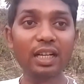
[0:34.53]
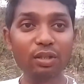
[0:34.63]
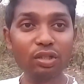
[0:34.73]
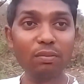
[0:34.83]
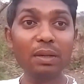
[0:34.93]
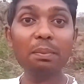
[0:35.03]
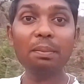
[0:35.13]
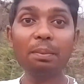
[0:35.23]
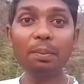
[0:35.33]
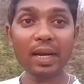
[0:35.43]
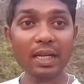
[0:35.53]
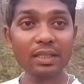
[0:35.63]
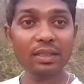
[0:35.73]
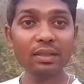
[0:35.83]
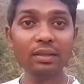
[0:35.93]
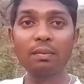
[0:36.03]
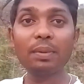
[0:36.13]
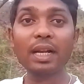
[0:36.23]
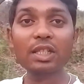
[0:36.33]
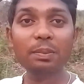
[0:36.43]
जी हाँ दोस्तों मैं परास
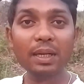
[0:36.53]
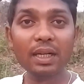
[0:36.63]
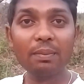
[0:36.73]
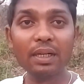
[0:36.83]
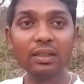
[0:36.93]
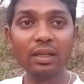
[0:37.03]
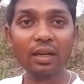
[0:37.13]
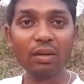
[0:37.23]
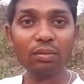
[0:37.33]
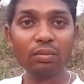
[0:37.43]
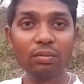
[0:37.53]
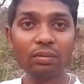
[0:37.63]
परास पर का बात कर रहा हूँ